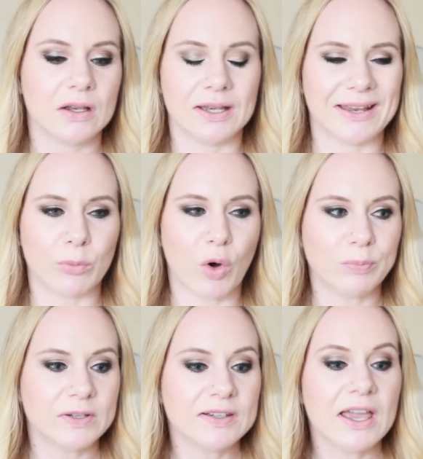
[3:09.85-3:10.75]
nee,
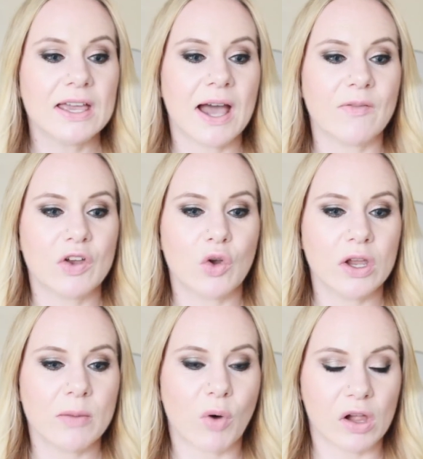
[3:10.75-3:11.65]
überhaupt nicht, haben wir eine
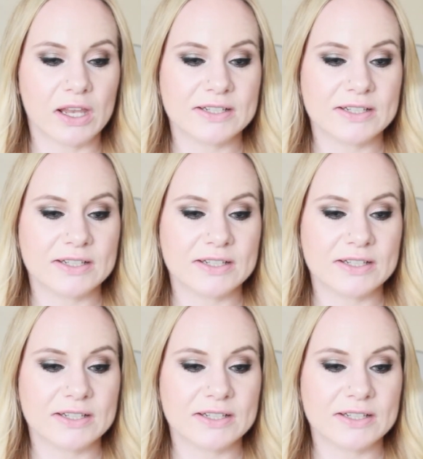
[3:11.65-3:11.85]
neue Mall